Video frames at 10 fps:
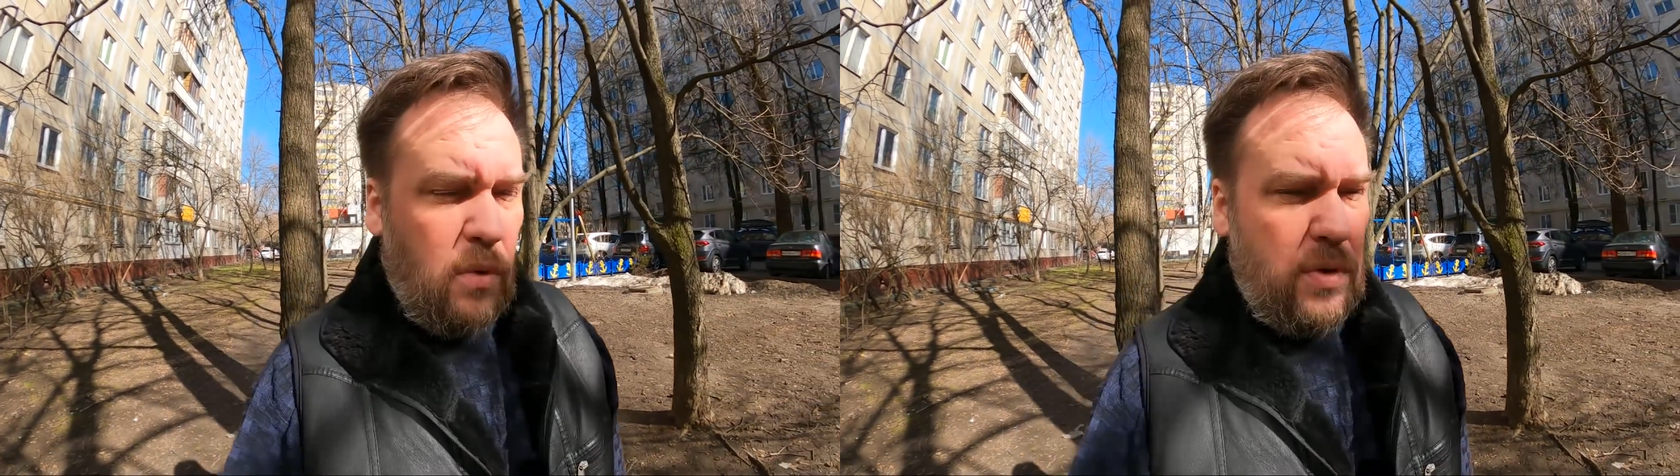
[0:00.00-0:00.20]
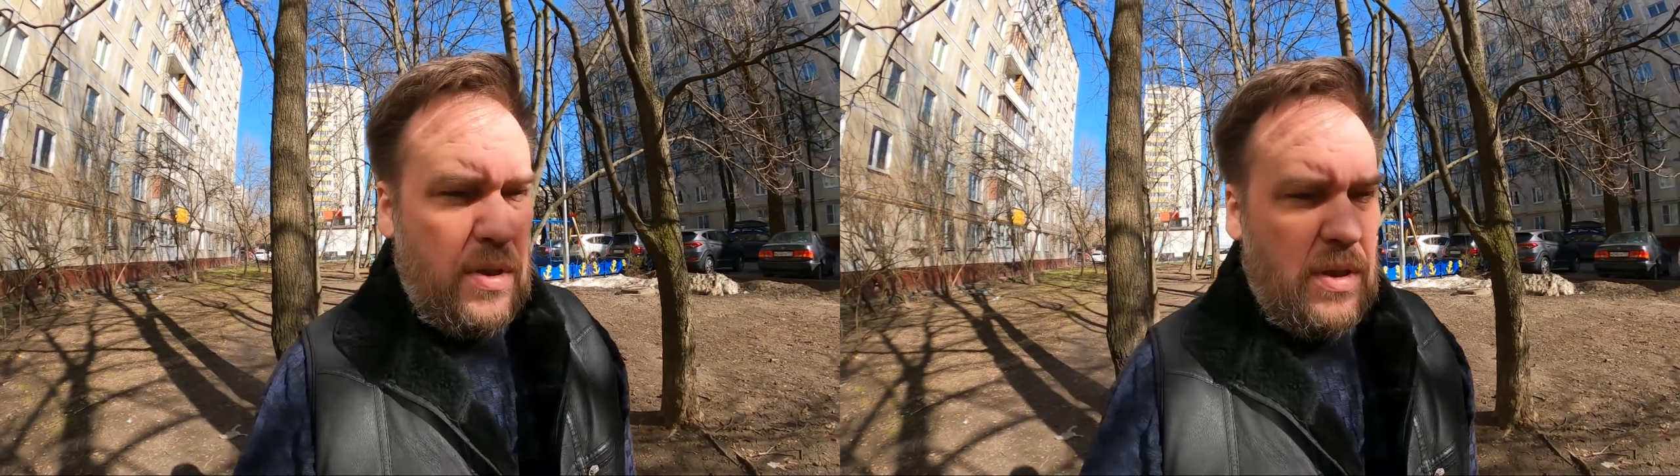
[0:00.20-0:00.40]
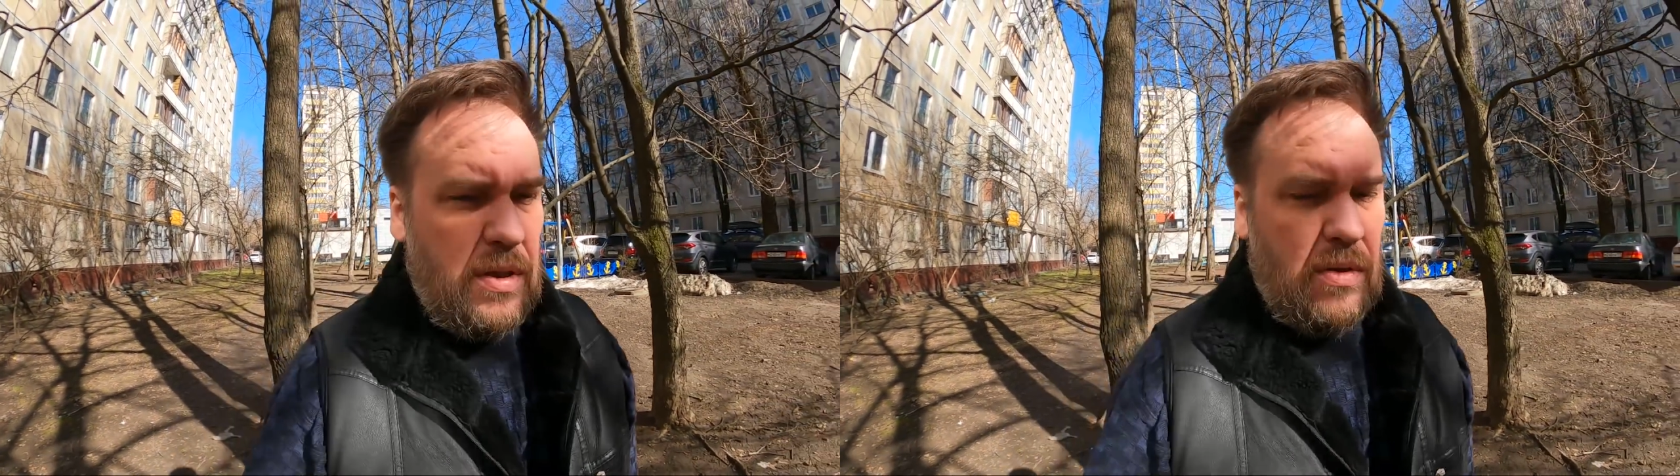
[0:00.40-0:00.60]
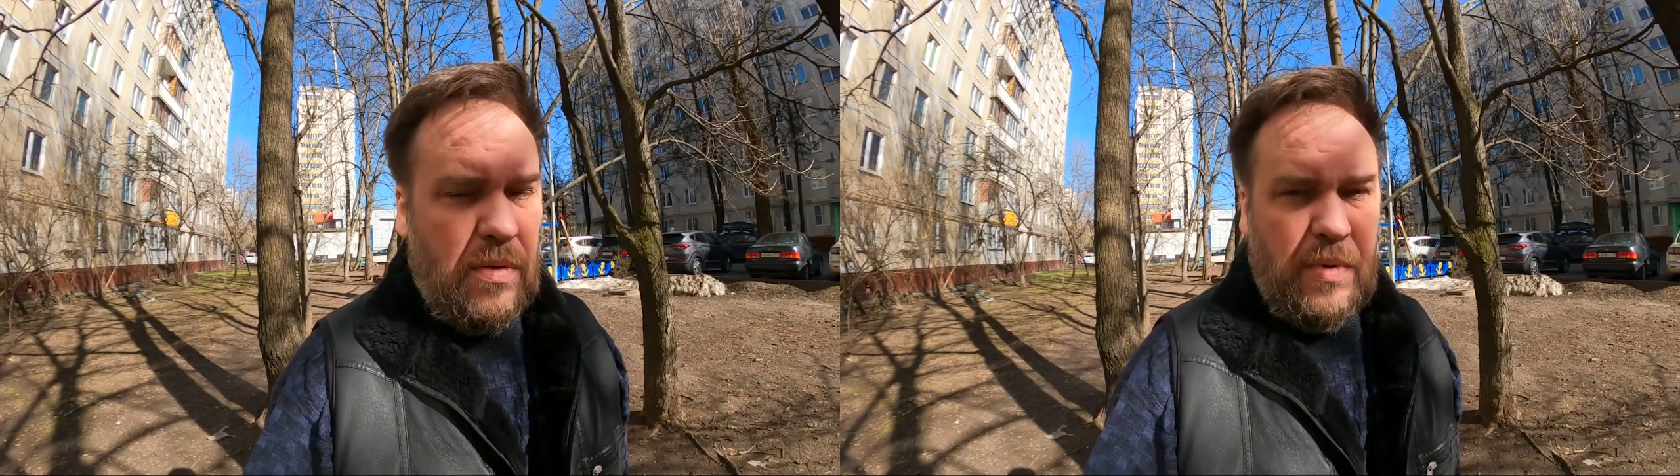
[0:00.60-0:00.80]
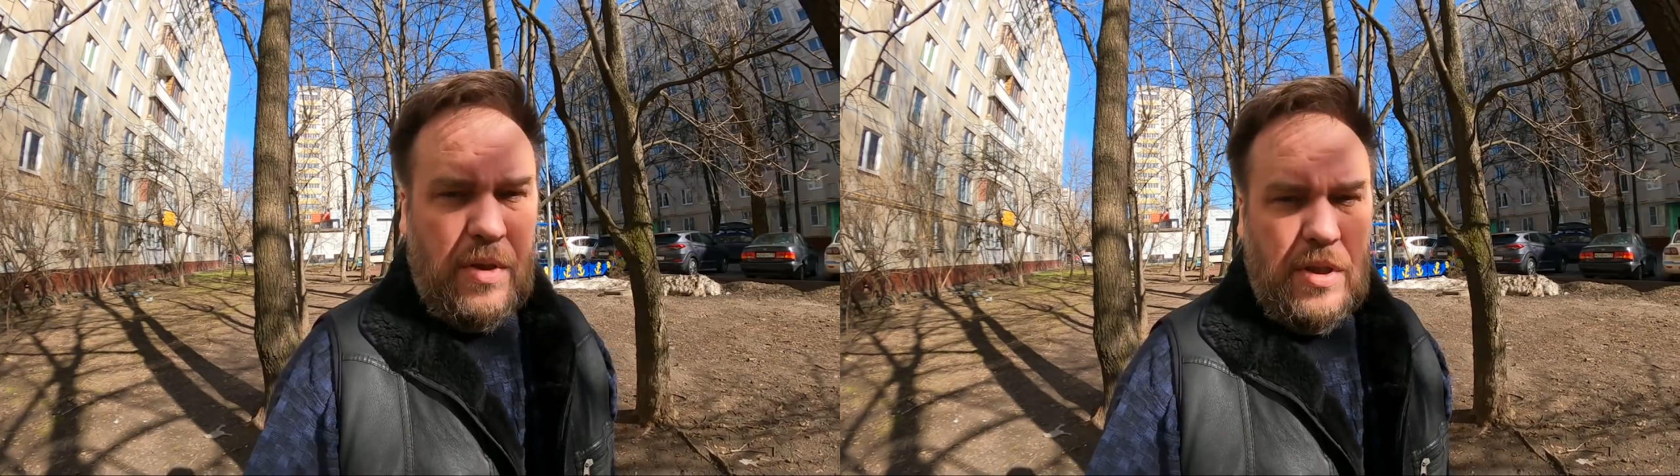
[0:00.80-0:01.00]
вот,
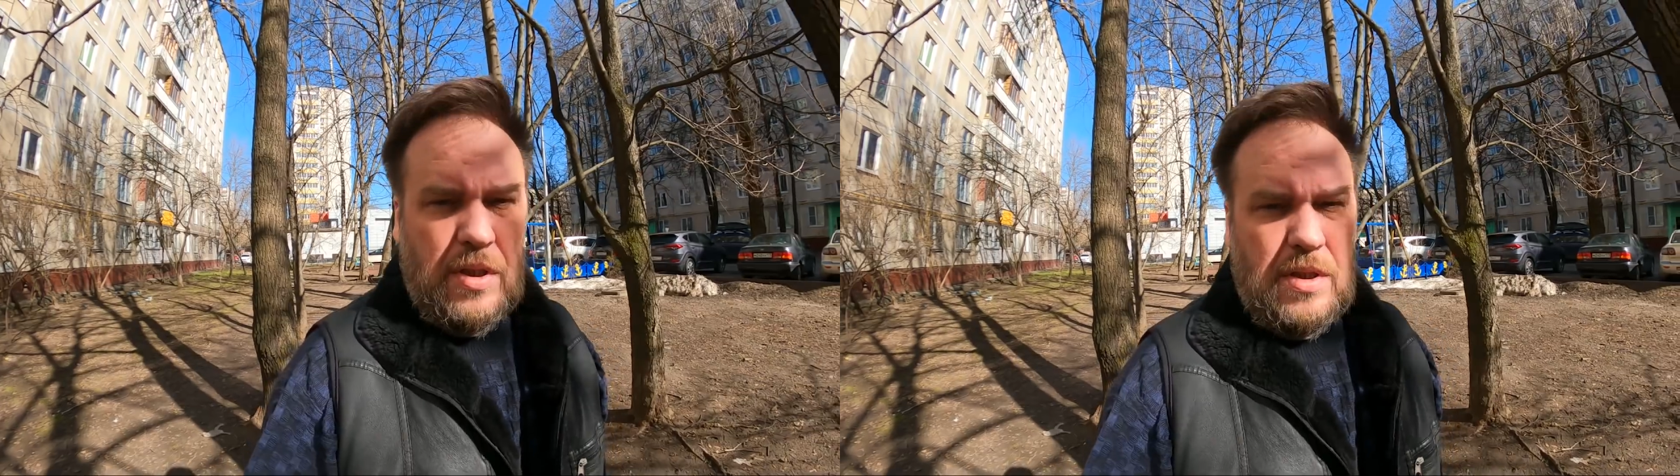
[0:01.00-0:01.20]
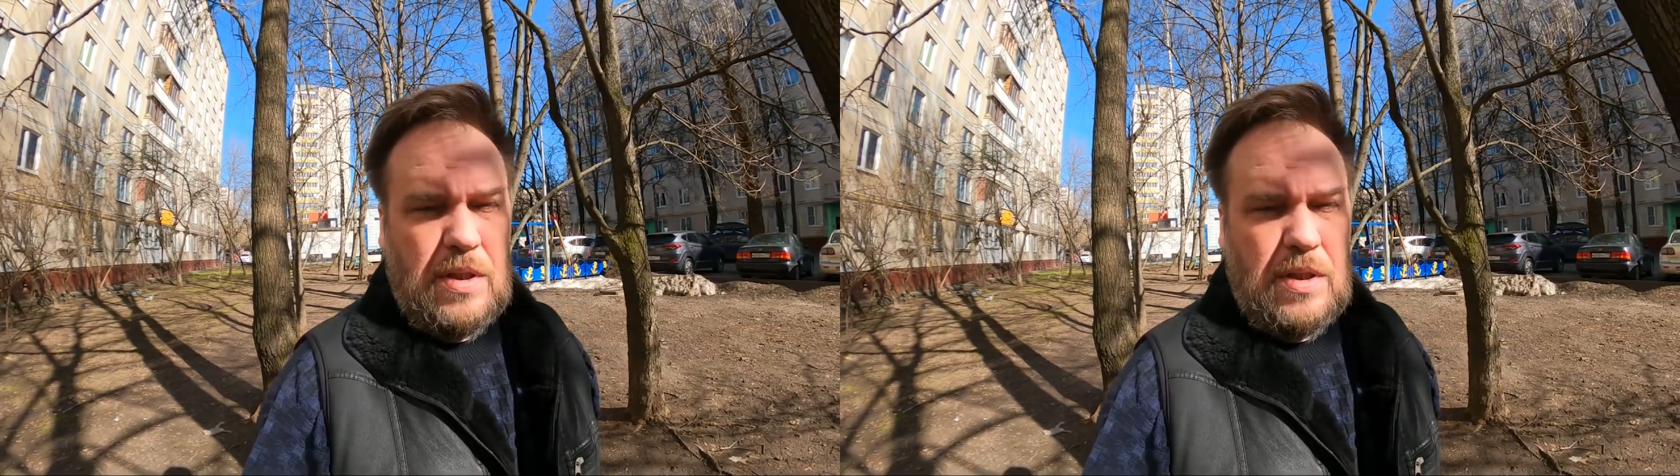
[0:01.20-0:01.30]
естественно, положение